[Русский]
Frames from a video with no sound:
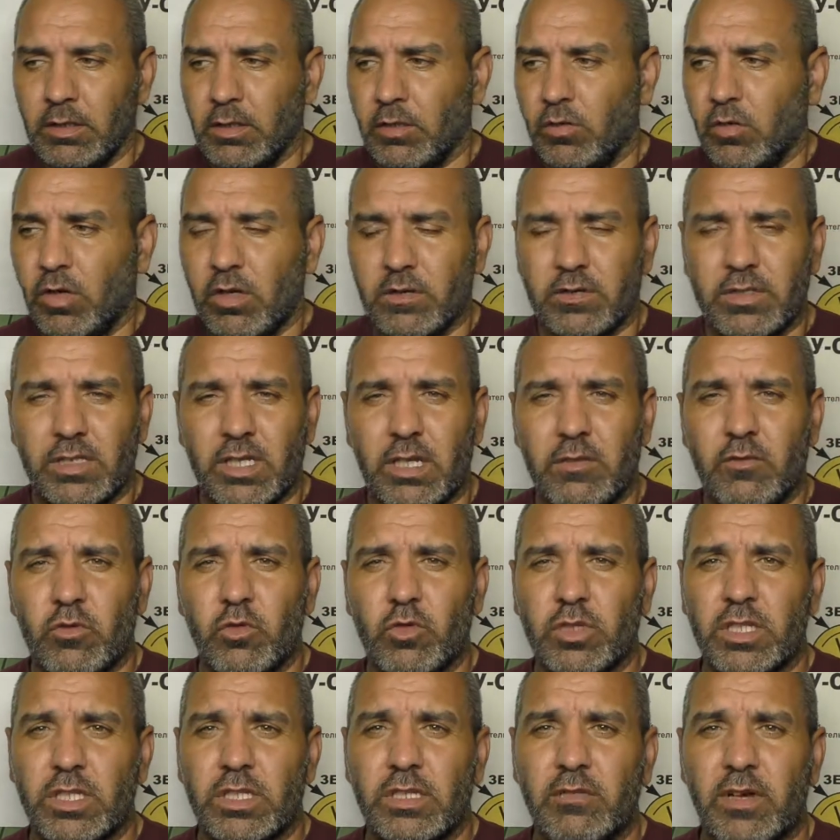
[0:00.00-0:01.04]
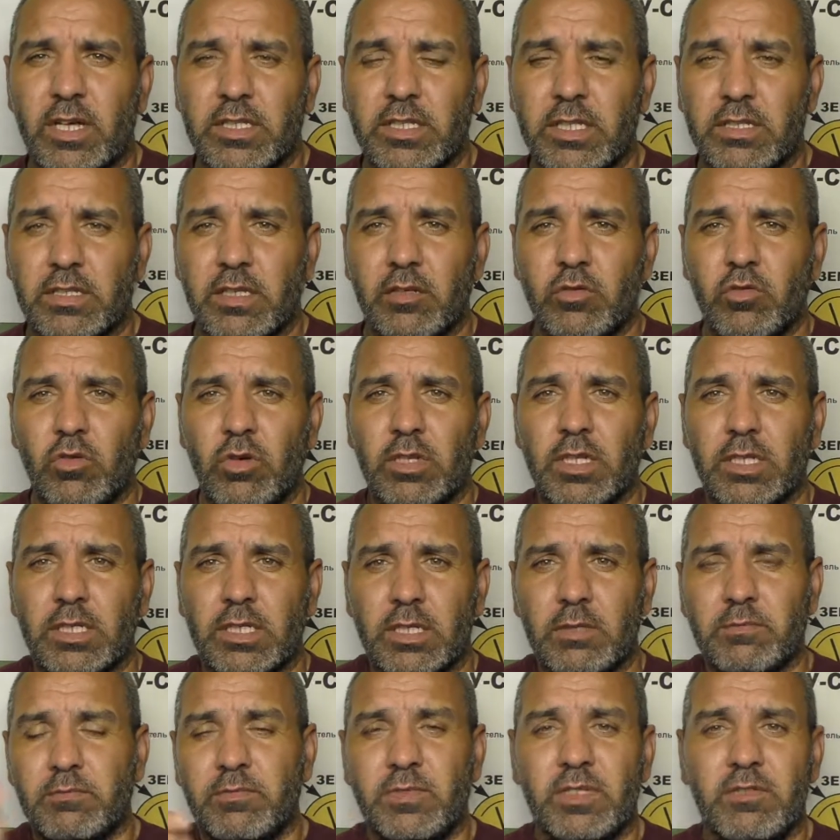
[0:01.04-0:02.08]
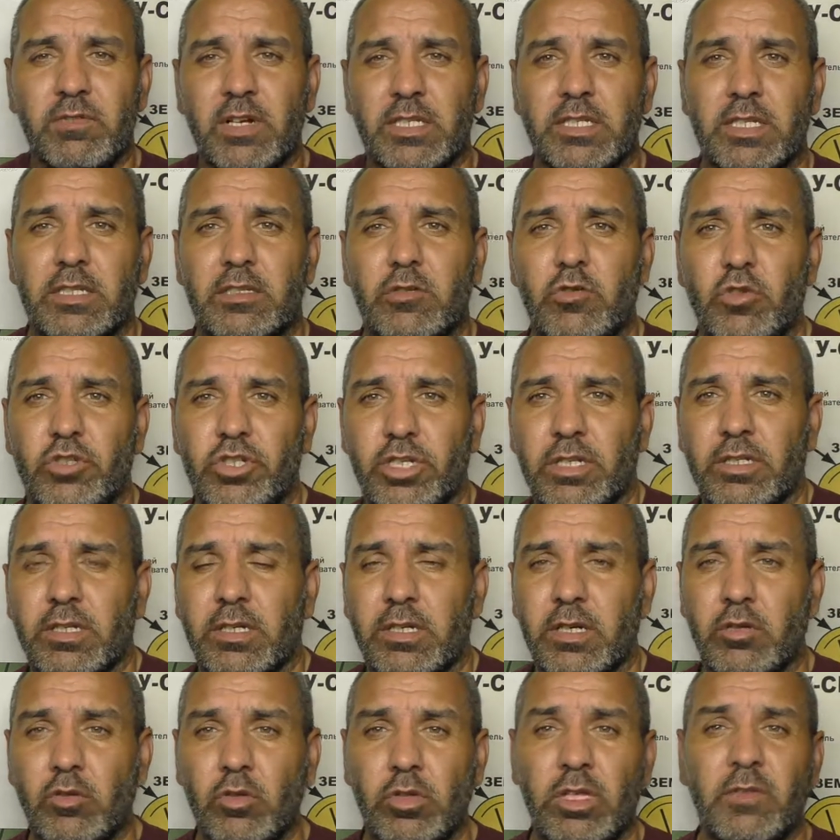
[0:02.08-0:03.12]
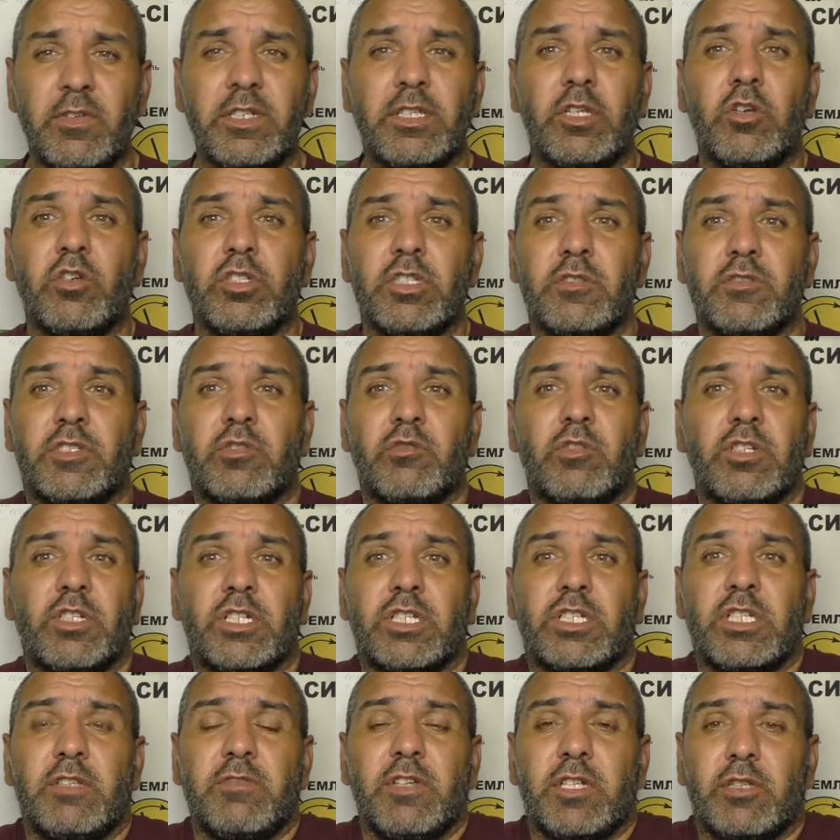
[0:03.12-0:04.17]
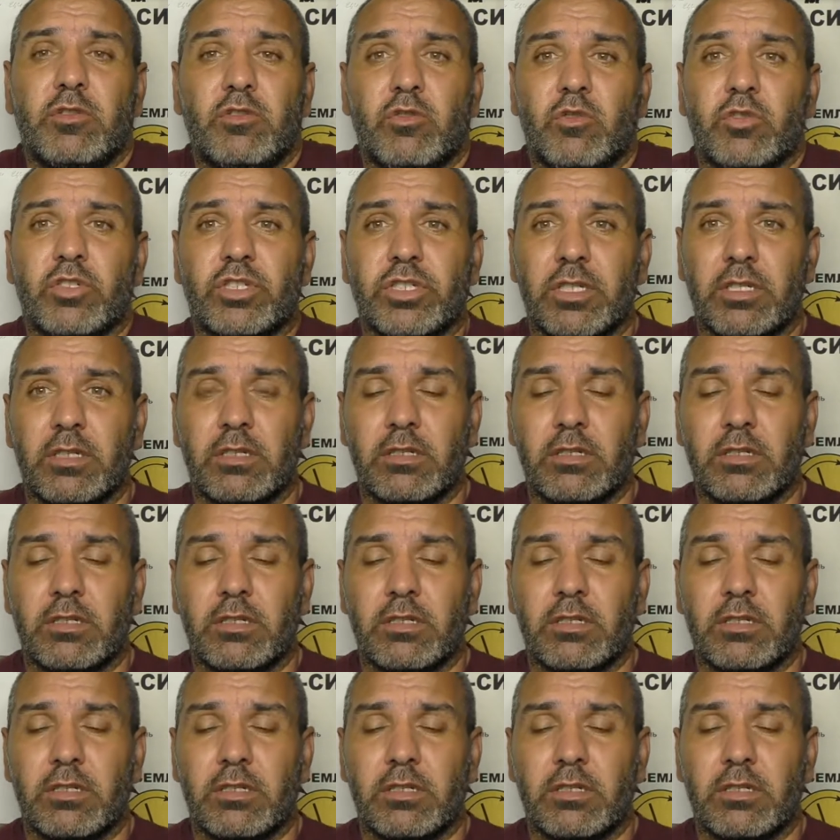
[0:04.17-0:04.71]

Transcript: он взял в руки 20 иголок и 20 точек наколол, а вы даете всего лишь 2 точки.